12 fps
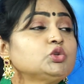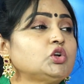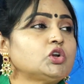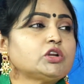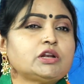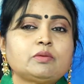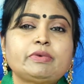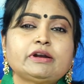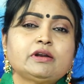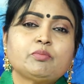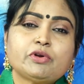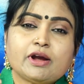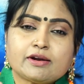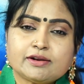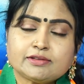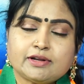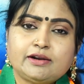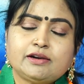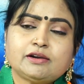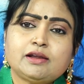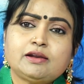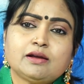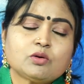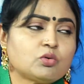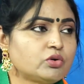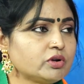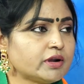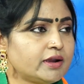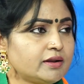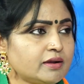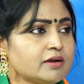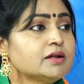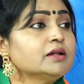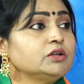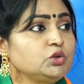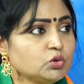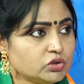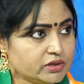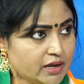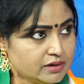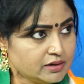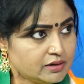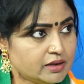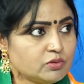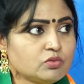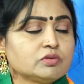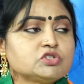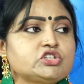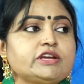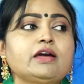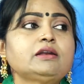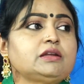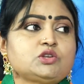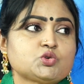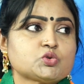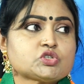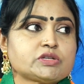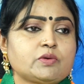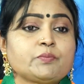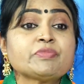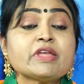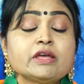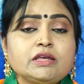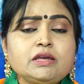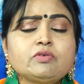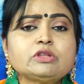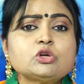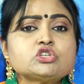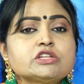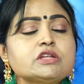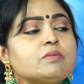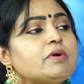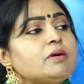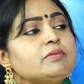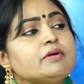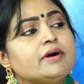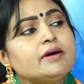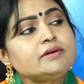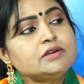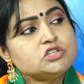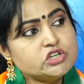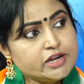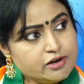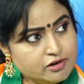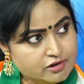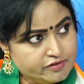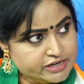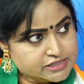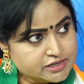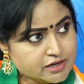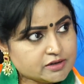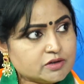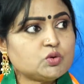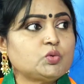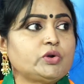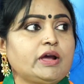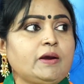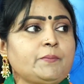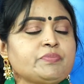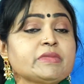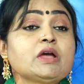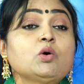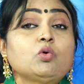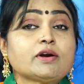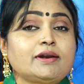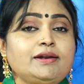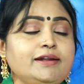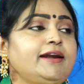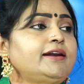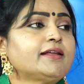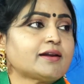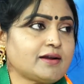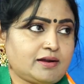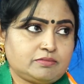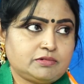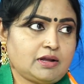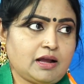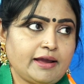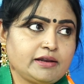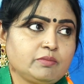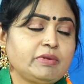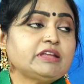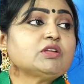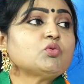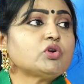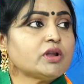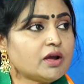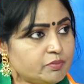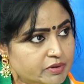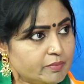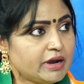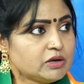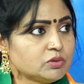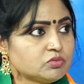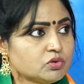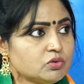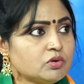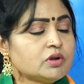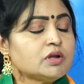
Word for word: యుద్ధంలో నిలబడినప్పుడు అక్కడ తండ్రి అయినా కొడుకైనా యుద్ధాన్ని నేను జయాన్నే చూస్తాను ఈవెన్ చంద్రబాబు గారిని జైల్లో వేసినాక కూడా ఒక లీడర్గా ఆయన మీద ఉన్న అభిమానంతో